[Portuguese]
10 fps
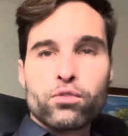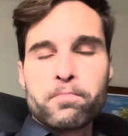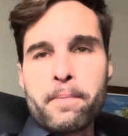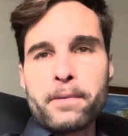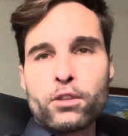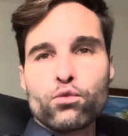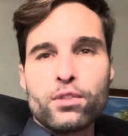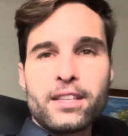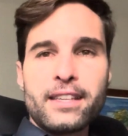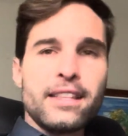para
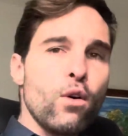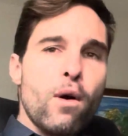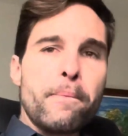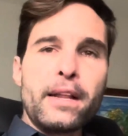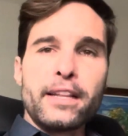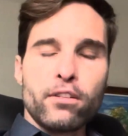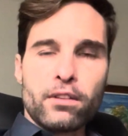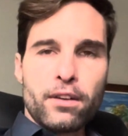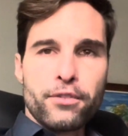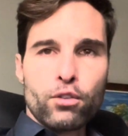pessoas que não aprenderam
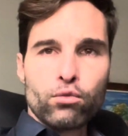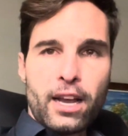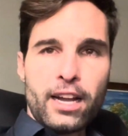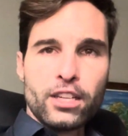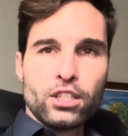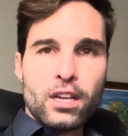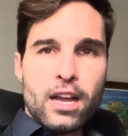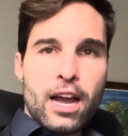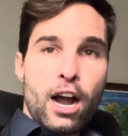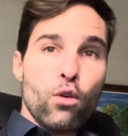na faculdade,
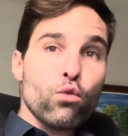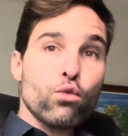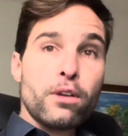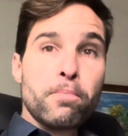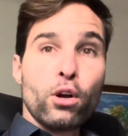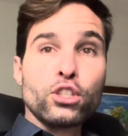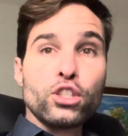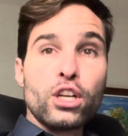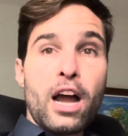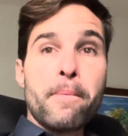algo que
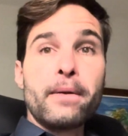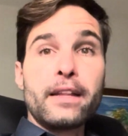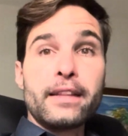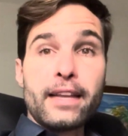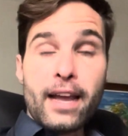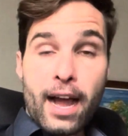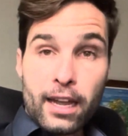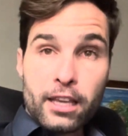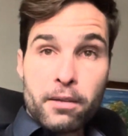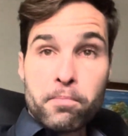pode aprender
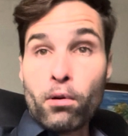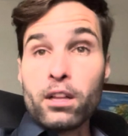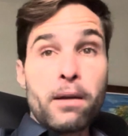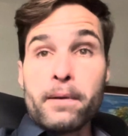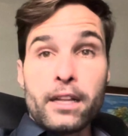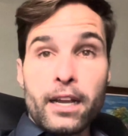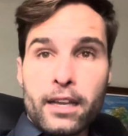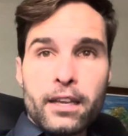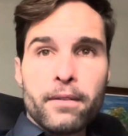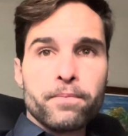aqui, podem aprender
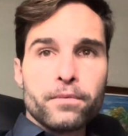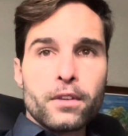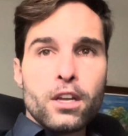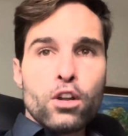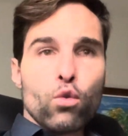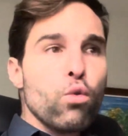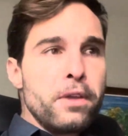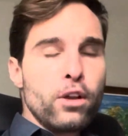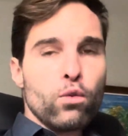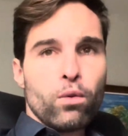aqui
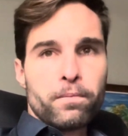comigo,